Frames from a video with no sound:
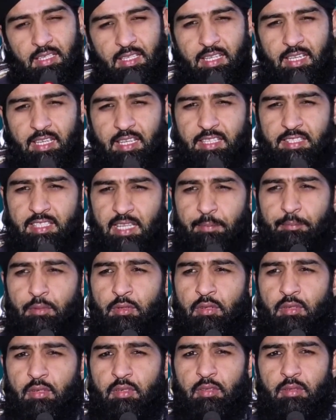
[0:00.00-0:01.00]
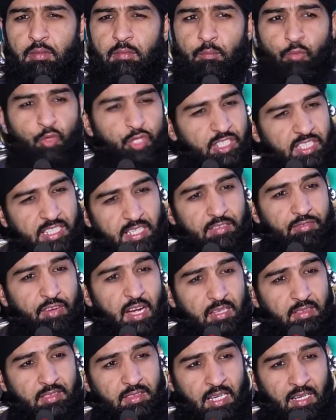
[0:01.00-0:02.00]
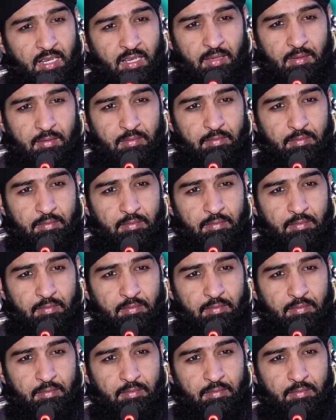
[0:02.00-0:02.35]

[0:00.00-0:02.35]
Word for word: कि जब मुश्किल वक्त था